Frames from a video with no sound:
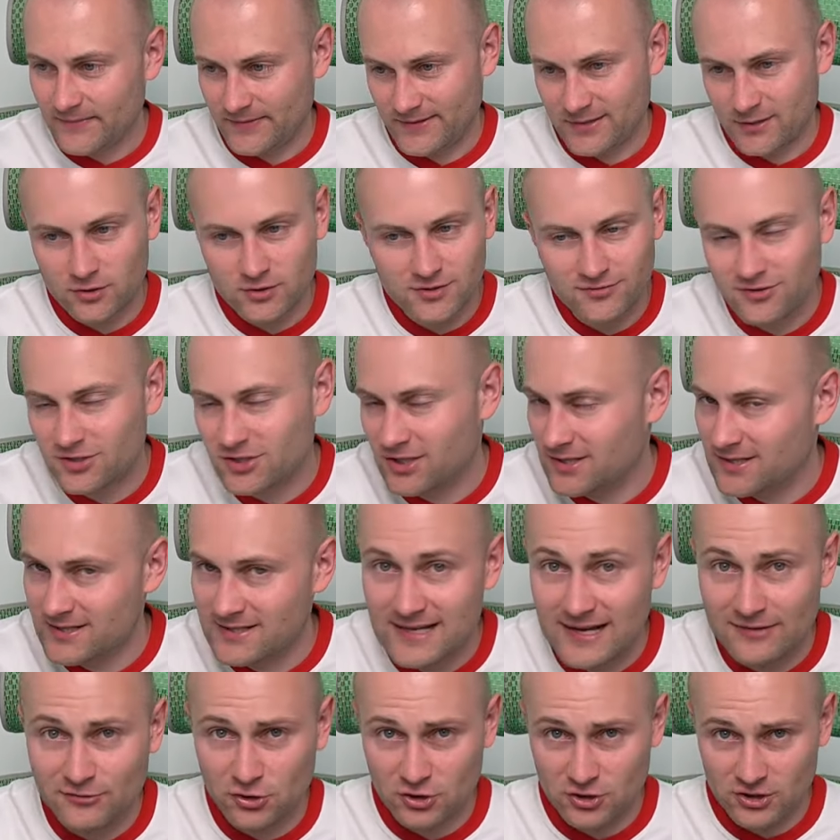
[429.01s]
co oczywiście nie
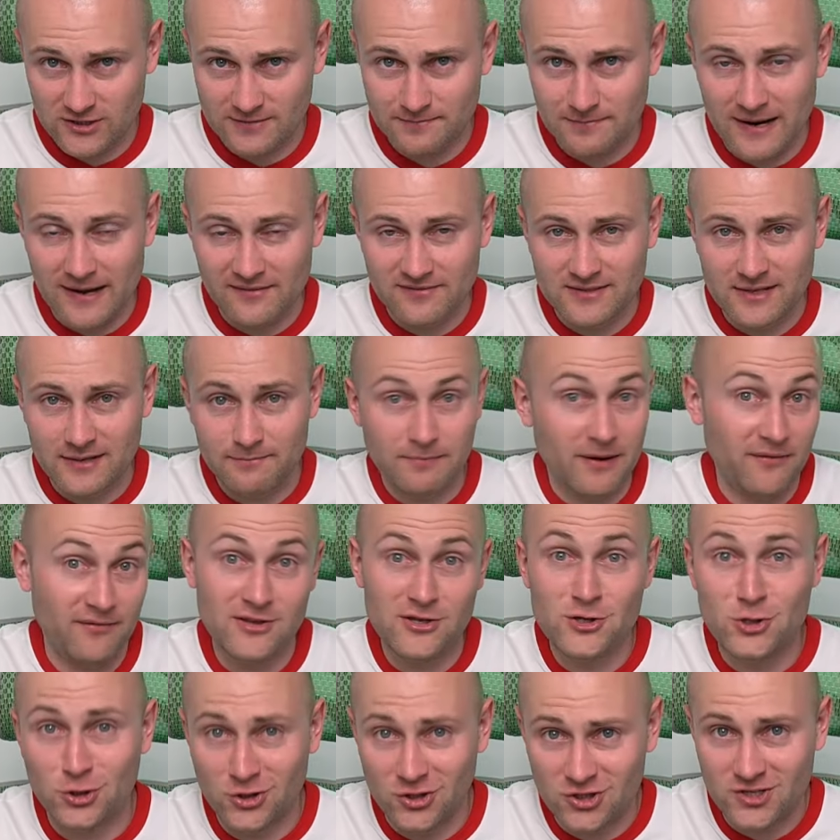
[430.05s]
zawsze się sprawdza, prawie
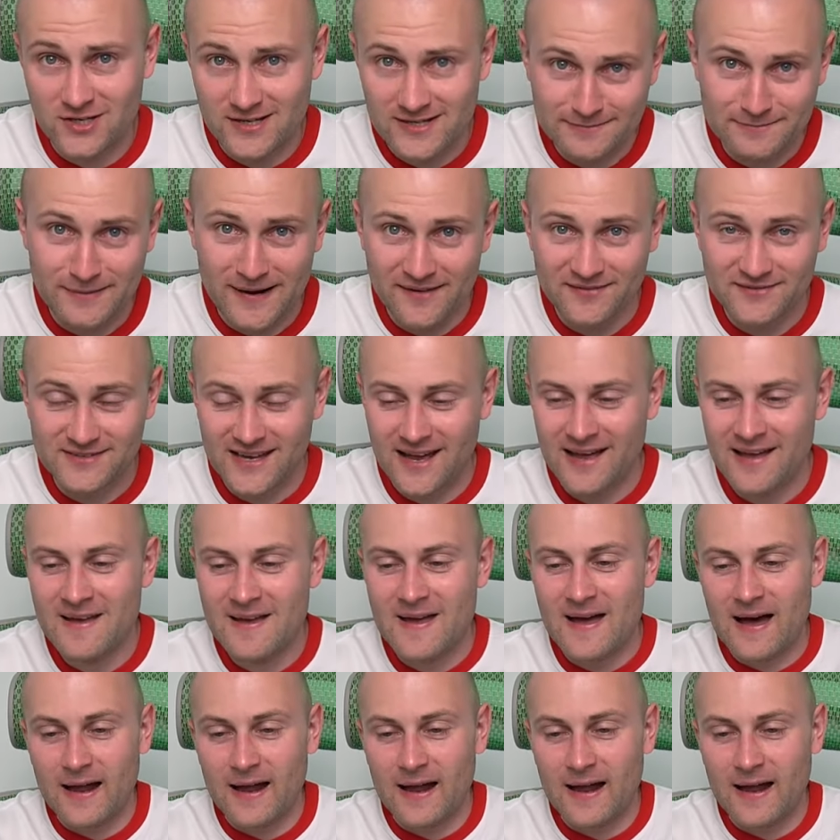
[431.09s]
nigdy się nie sprawdza,